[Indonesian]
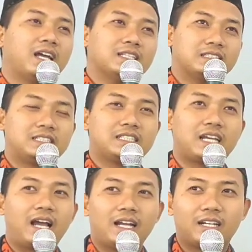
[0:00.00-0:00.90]
Jadi
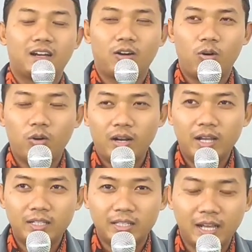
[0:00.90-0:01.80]
jika ada
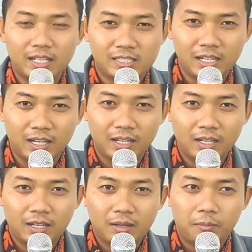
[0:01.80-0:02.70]
orang diajak
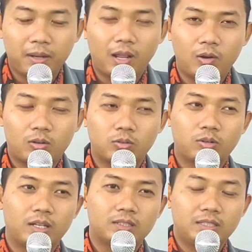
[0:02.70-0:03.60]

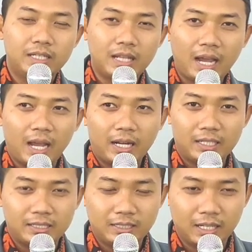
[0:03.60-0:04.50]
melakukan
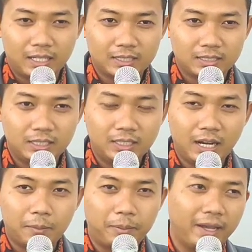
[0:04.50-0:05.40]
tindakan yang
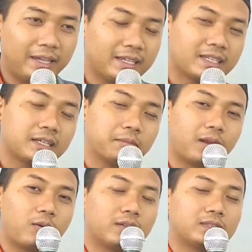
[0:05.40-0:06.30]
tidak baik,
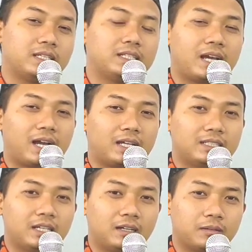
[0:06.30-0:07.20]
melakukan tindakan
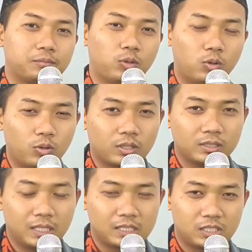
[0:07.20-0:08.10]
yang buruk,
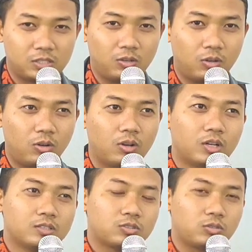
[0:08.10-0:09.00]
yang senonoh,
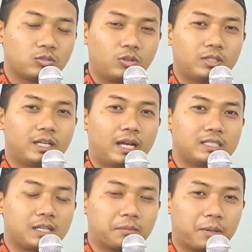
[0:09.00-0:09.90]
contoh
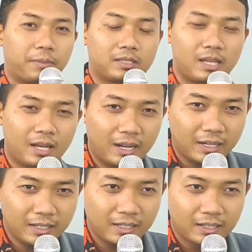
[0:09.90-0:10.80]
diajak berpacaran,